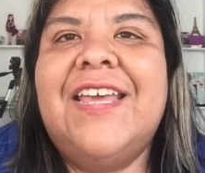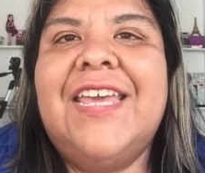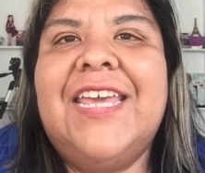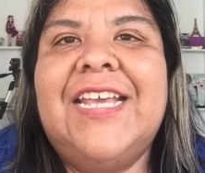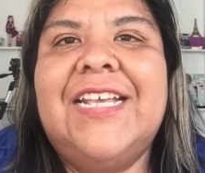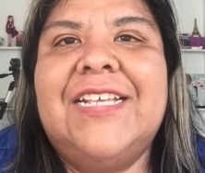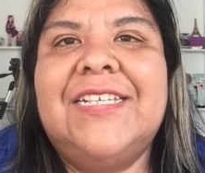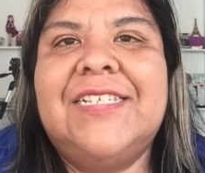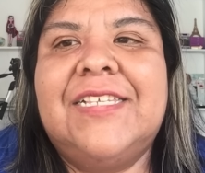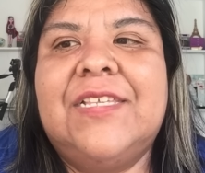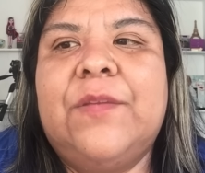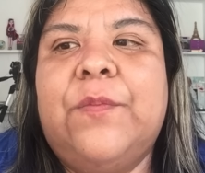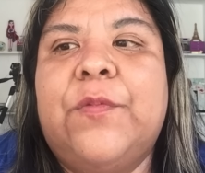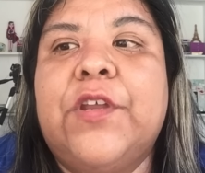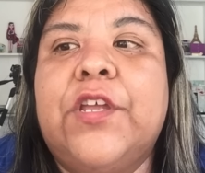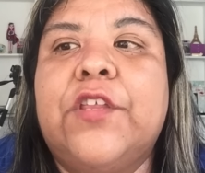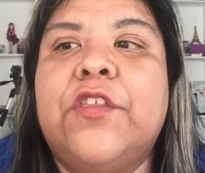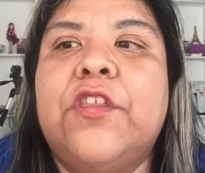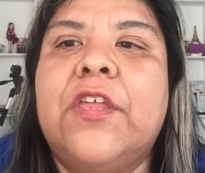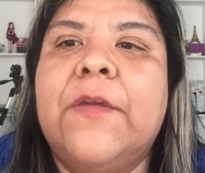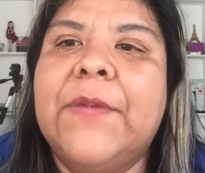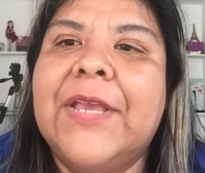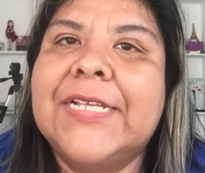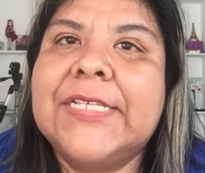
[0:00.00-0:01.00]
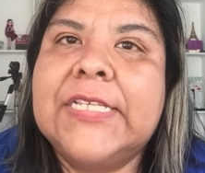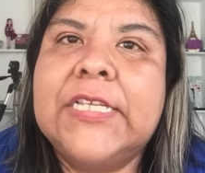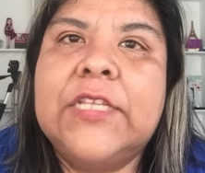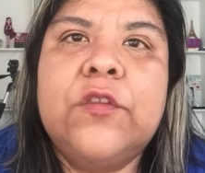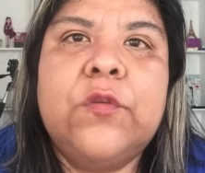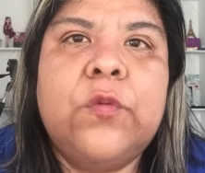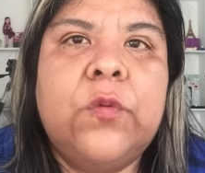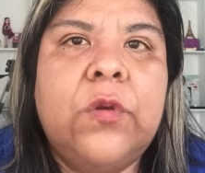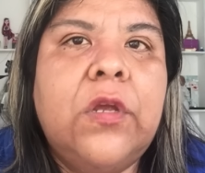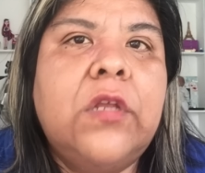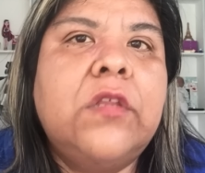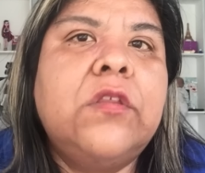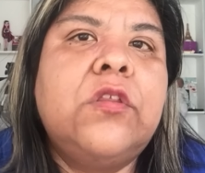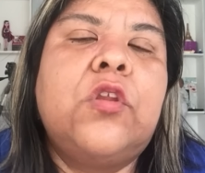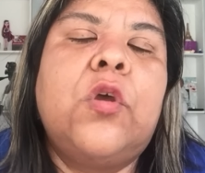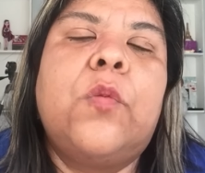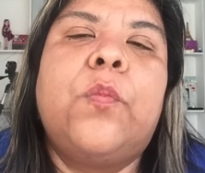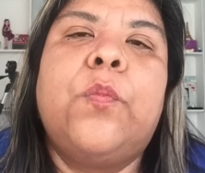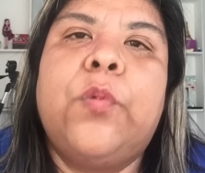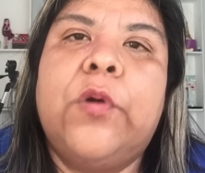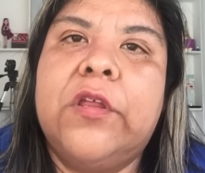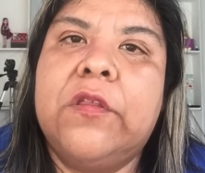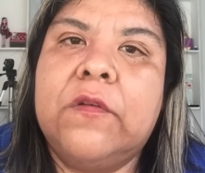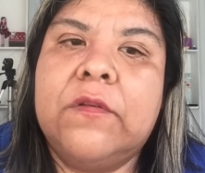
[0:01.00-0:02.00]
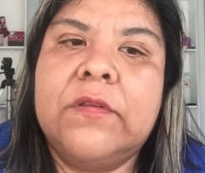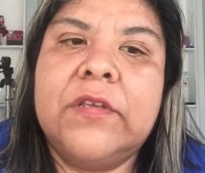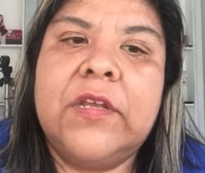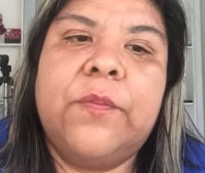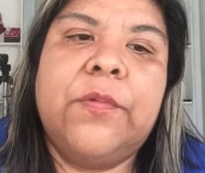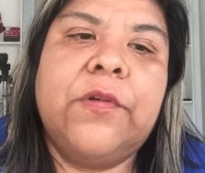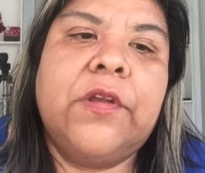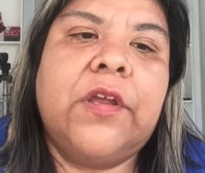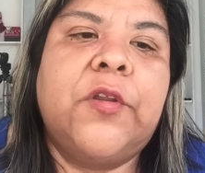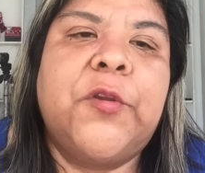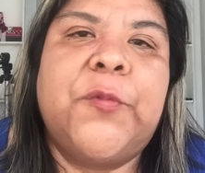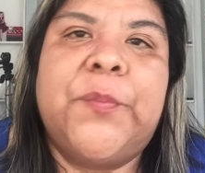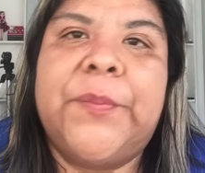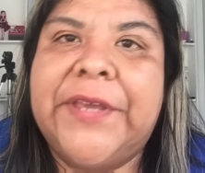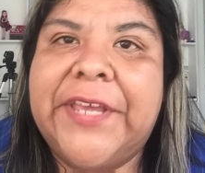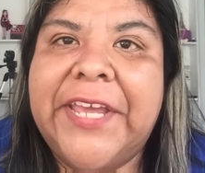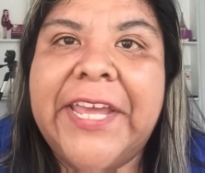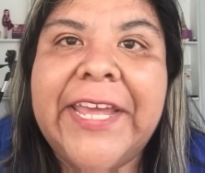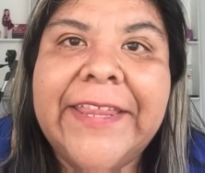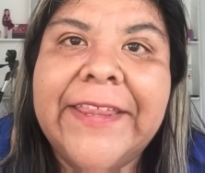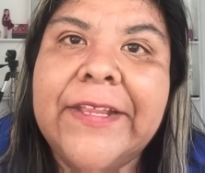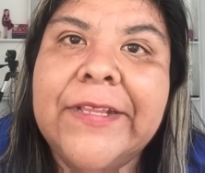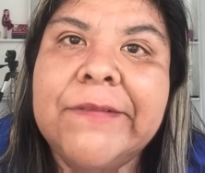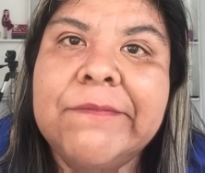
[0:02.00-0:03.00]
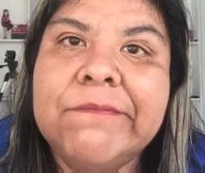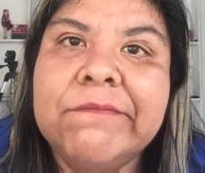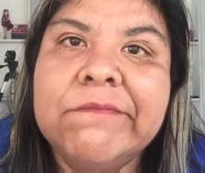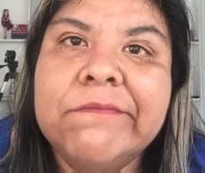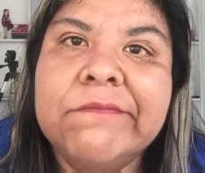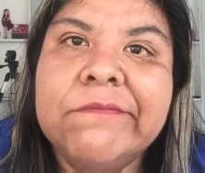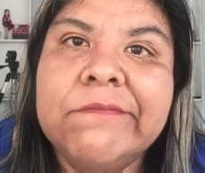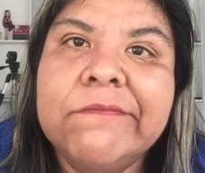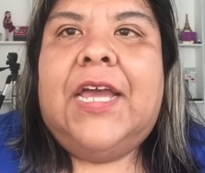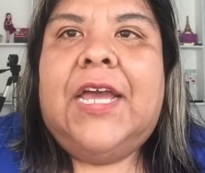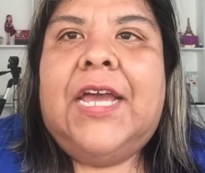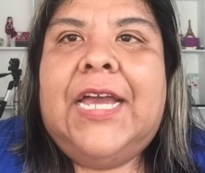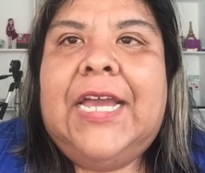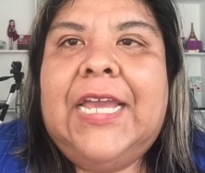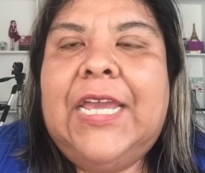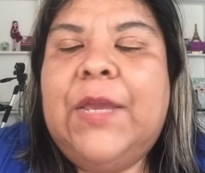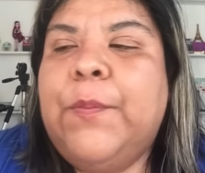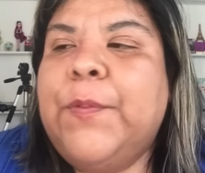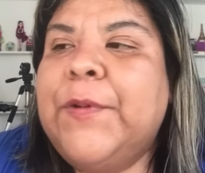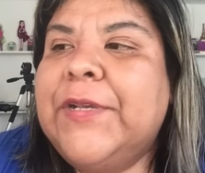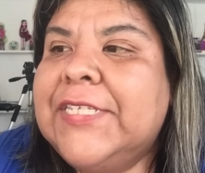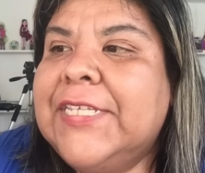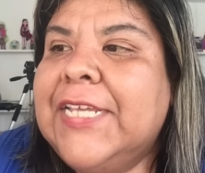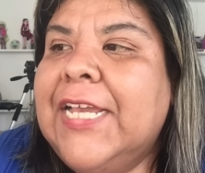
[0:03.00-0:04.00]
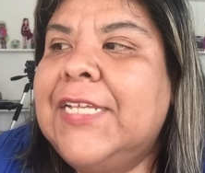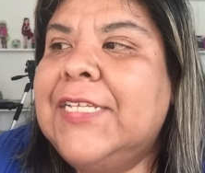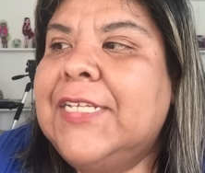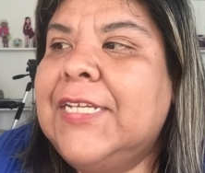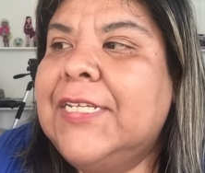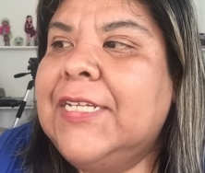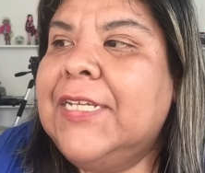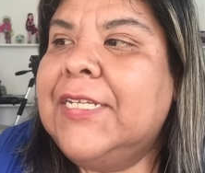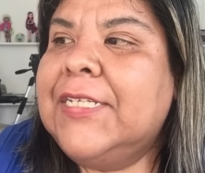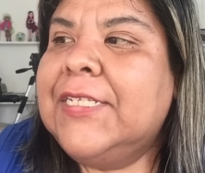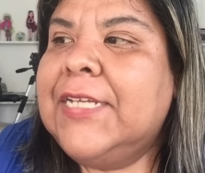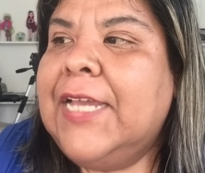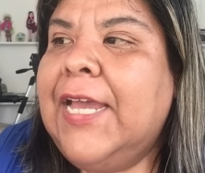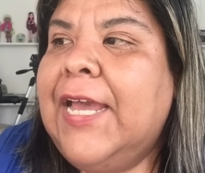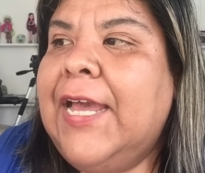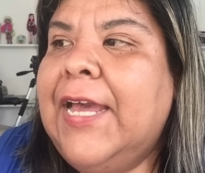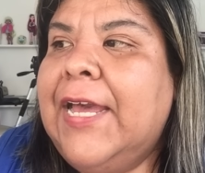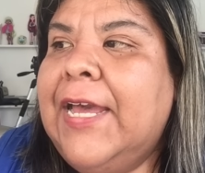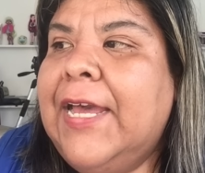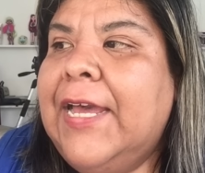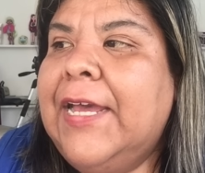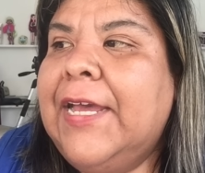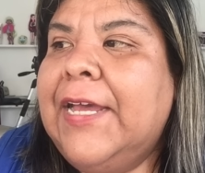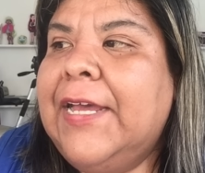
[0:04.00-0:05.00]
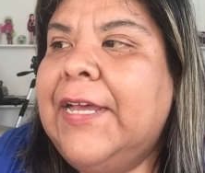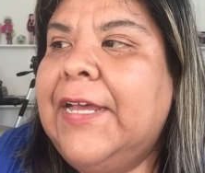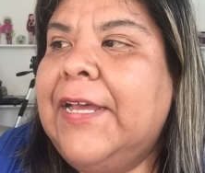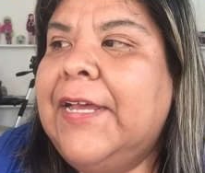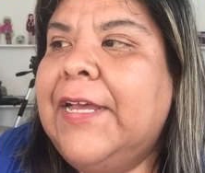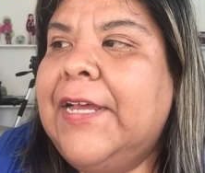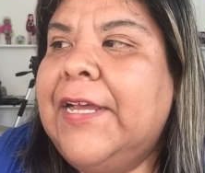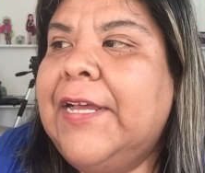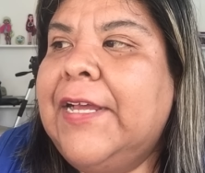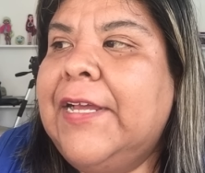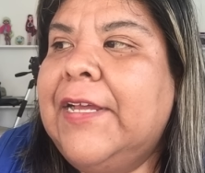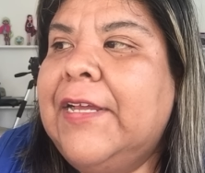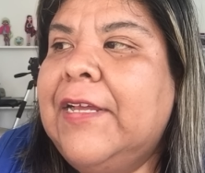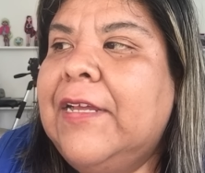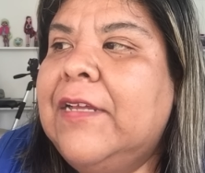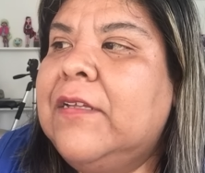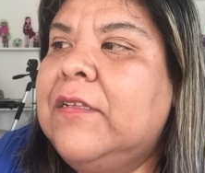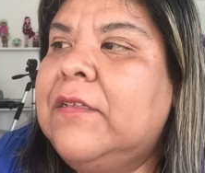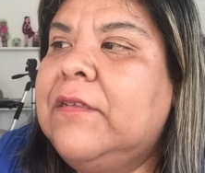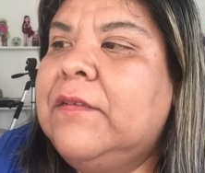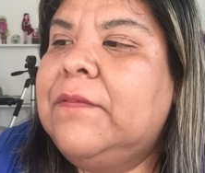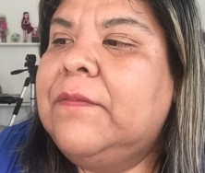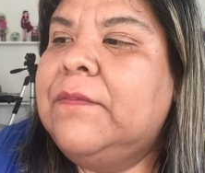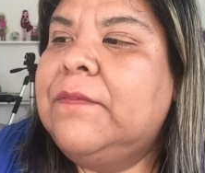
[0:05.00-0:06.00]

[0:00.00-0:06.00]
Este, porque todavía cinturón no puedo usar porque no me quedan. Y pues, chan, chan, chan, chan,